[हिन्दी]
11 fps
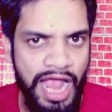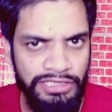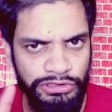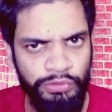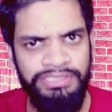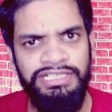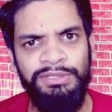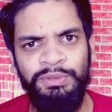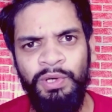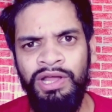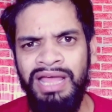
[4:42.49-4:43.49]
ऐसे तो नहीं जान
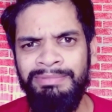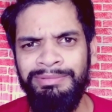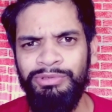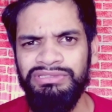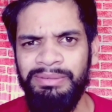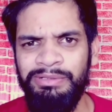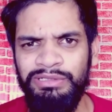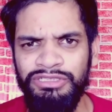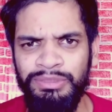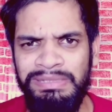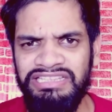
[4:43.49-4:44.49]
दूंगा और हाँ, मन में कुछ कमेंट लिख दो